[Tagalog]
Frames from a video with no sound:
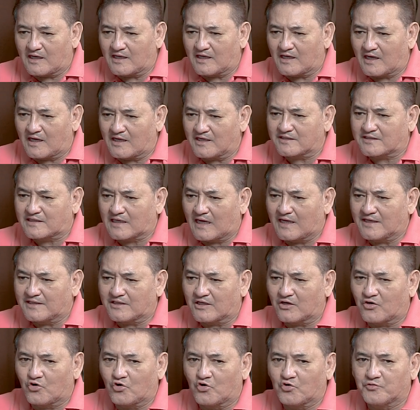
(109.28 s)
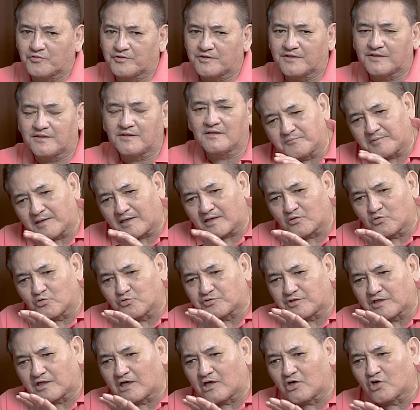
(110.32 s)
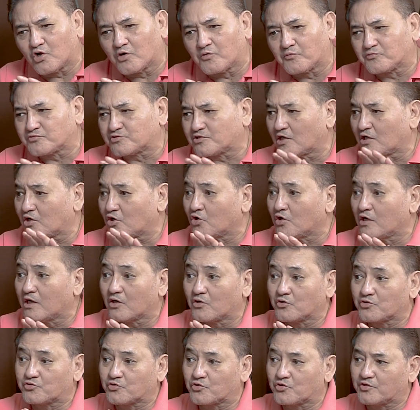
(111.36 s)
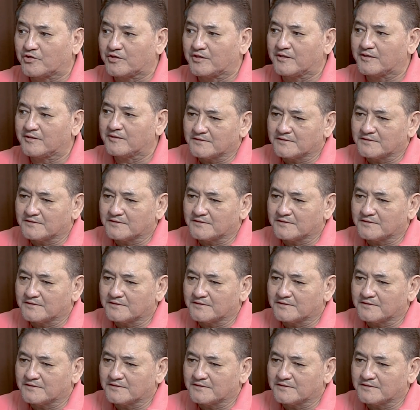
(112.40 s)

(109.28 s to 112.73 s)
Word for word: I I kind of owe it Parang utang na loob ko sa lola ko to eh.